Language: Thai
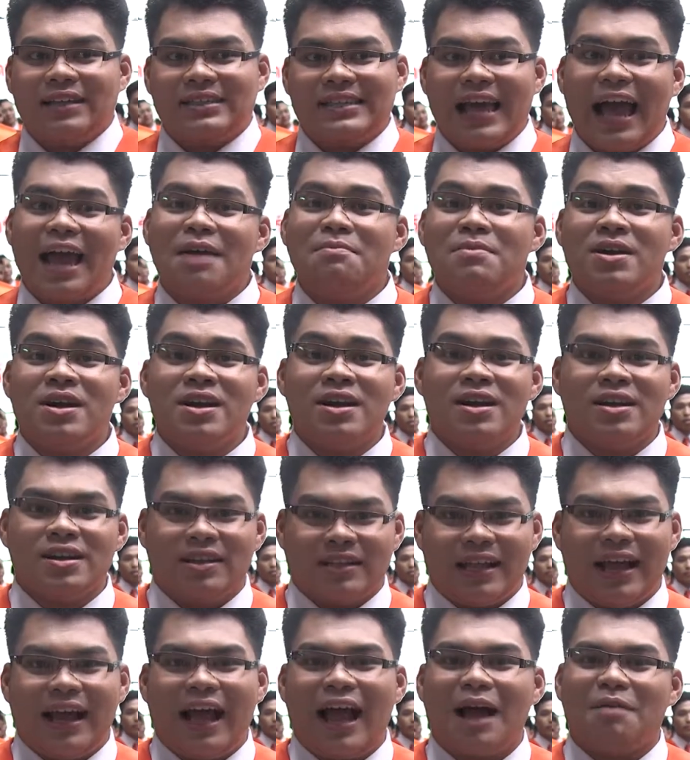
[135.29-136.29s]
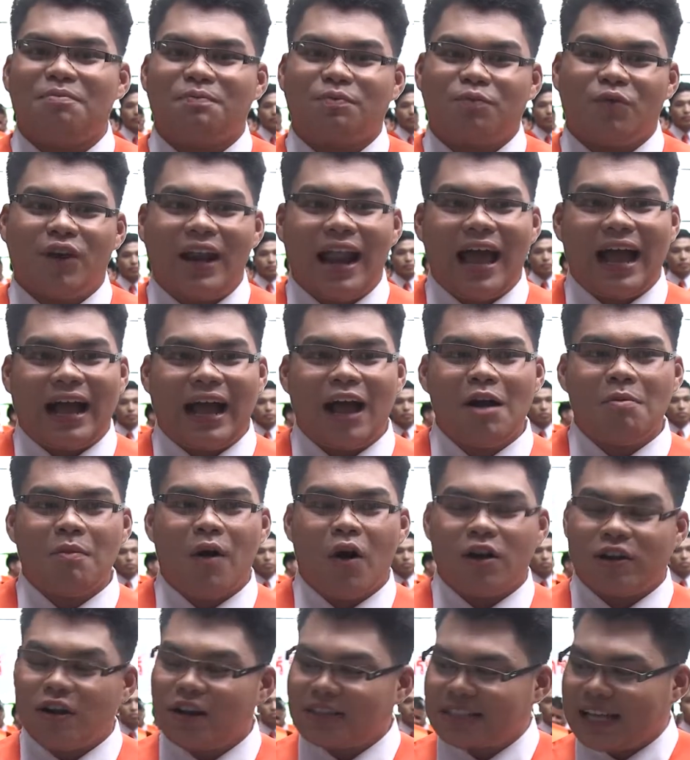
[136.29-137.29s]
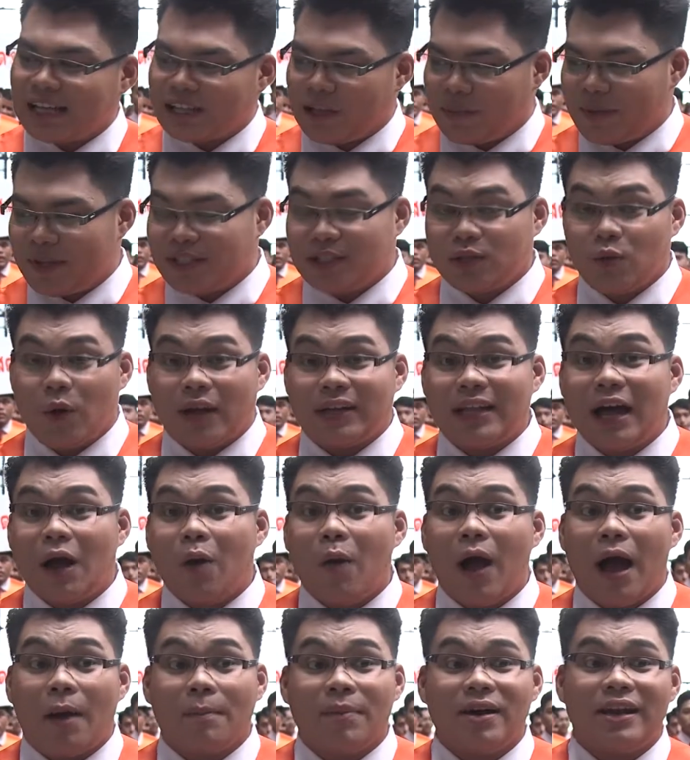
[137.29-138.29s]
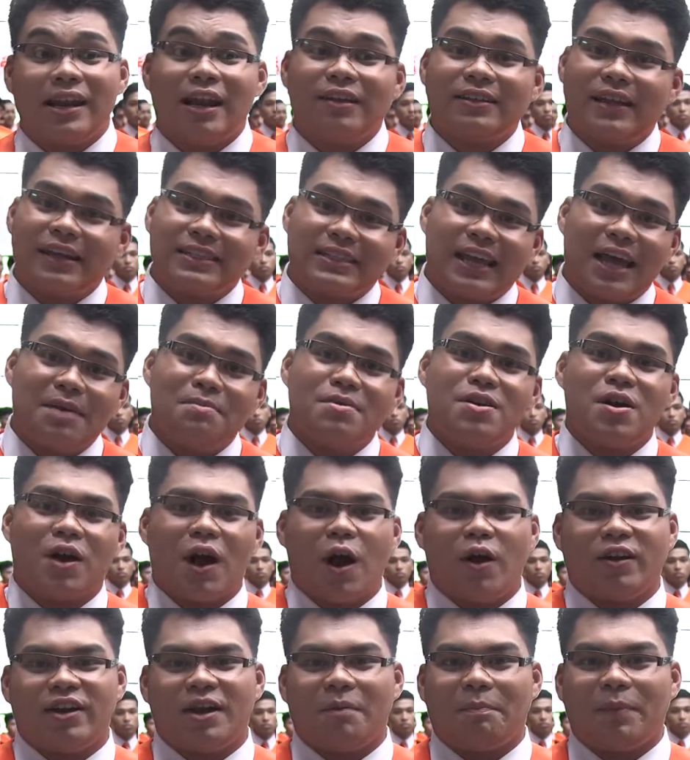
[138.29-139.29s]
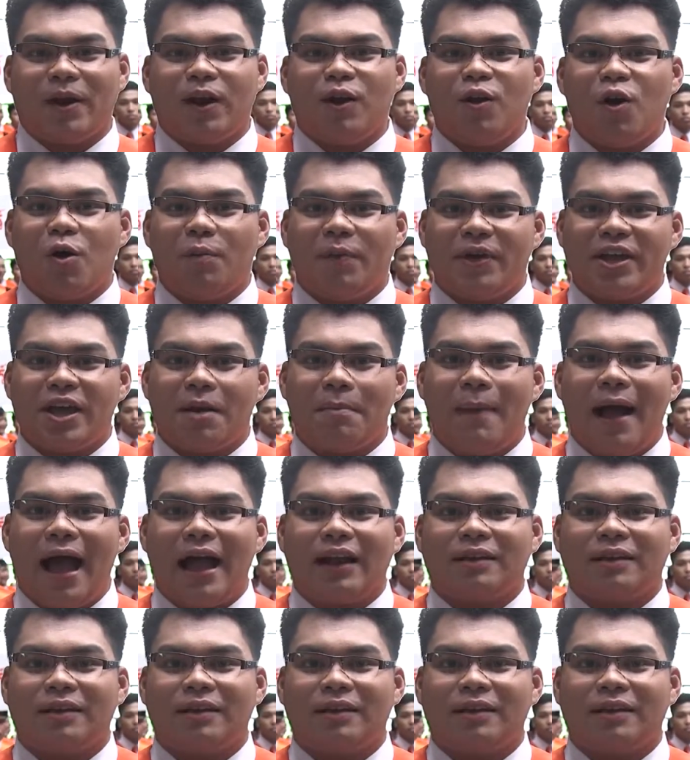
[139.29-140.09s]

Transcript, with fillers: ซ้ายมือนะครับเวลาเข้ามอ นอกจากจะเป็นสวนทางขวามือแล้วทางซ้ายมือของเราเนี่ยเป็นโรงพยาบา